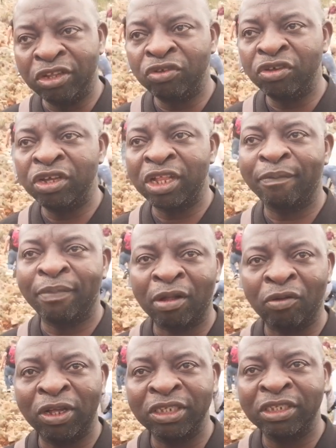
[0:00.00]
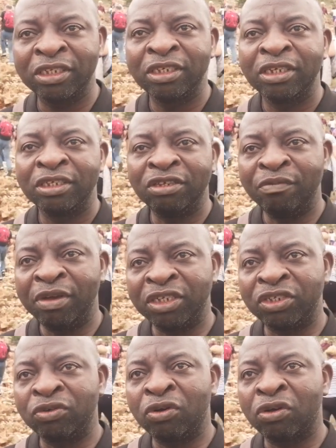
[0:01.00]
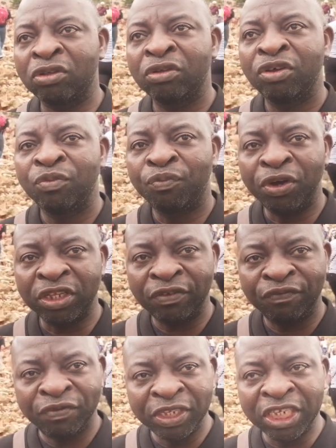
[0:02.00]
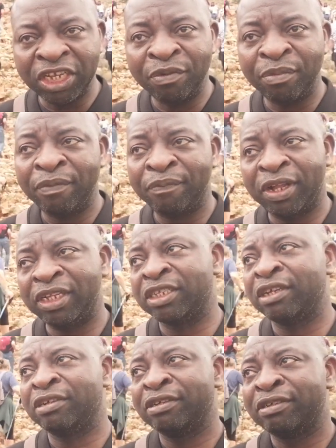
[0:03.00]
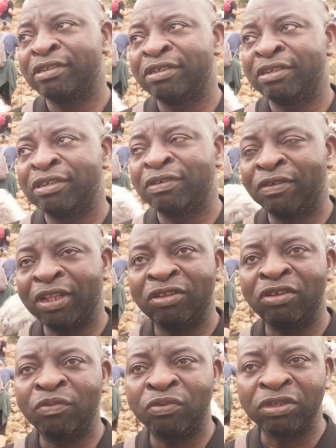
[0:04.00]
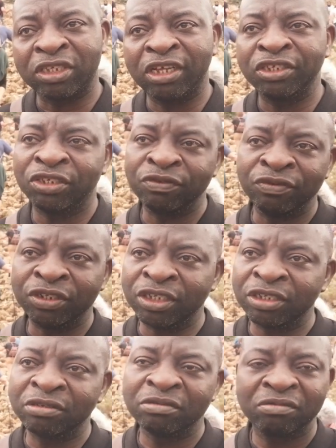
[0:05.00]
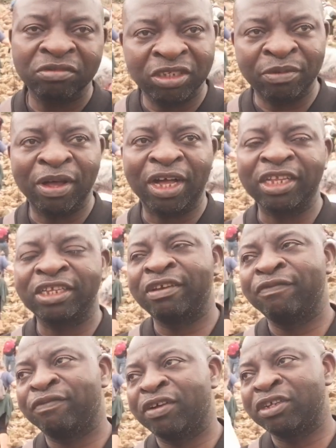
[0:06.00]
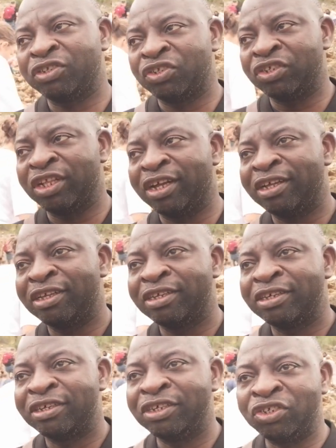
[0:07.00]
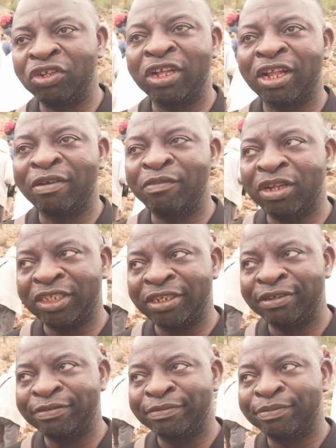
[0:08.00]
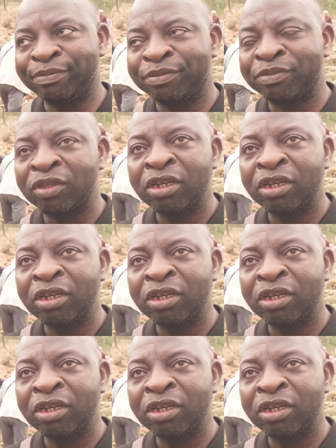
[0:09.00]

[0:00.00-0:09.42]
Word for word: ce lieu, la paroisse de Medjugorje, pour être physiquement présent. Voilà, donc pour ça, je suis venu. C'est ma quatrième fois que je suis là. Et, je pourquoi tu reviens toujours